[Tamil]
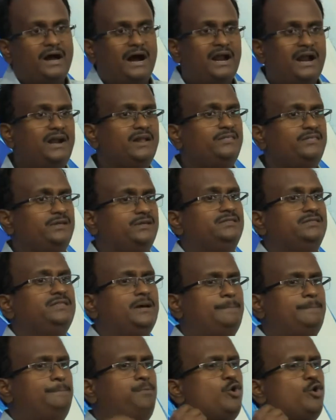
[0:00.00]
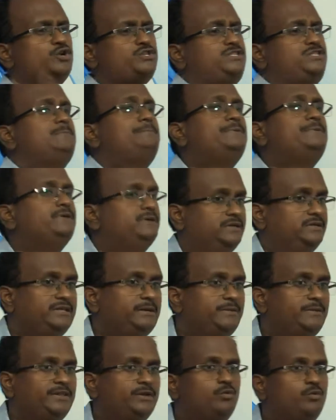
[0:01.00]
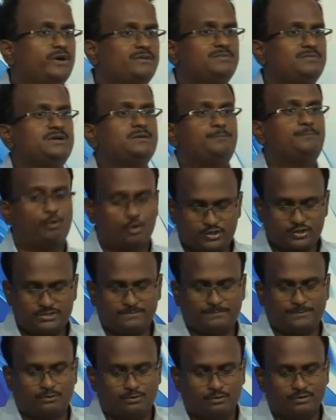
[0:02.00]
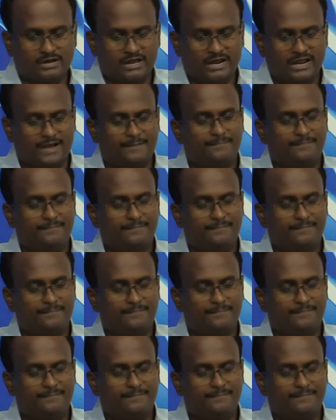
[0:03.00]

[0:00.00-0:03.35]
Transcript: அல்லது இந்த போஷிப்பு நம்ம இந்த உடம்புக்கு போஷிப்பு கொடுக்கல